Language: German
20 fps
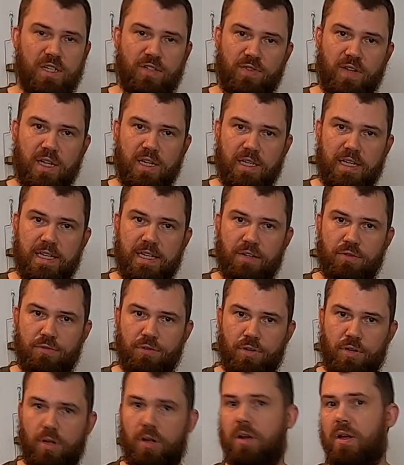Deswegen
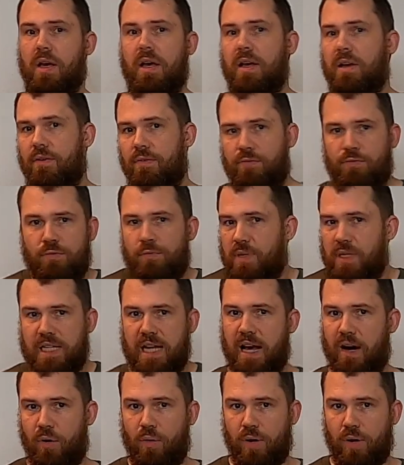Ledergürtel für mich da